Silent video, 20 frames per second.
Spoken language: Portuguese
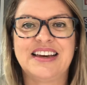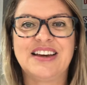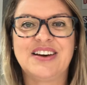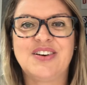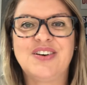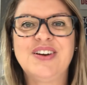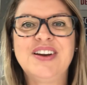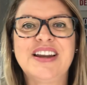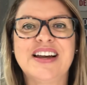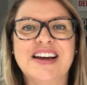
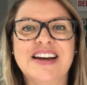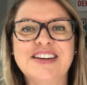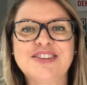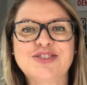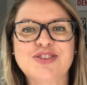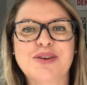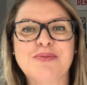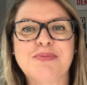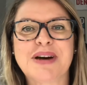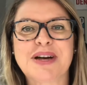Olá, eu
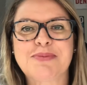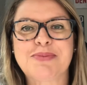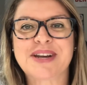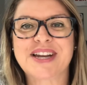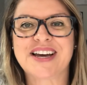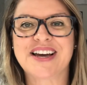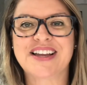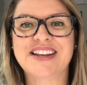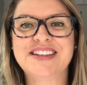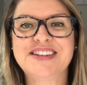sou a
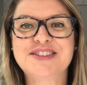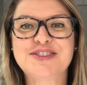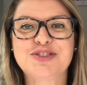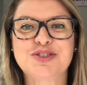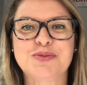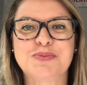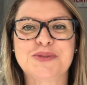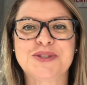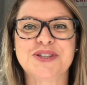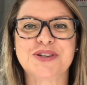Bárbara Allert,
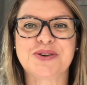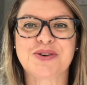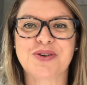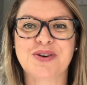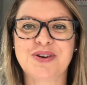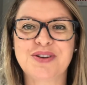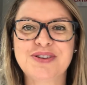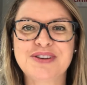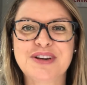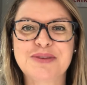sou
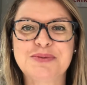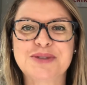psicóloga,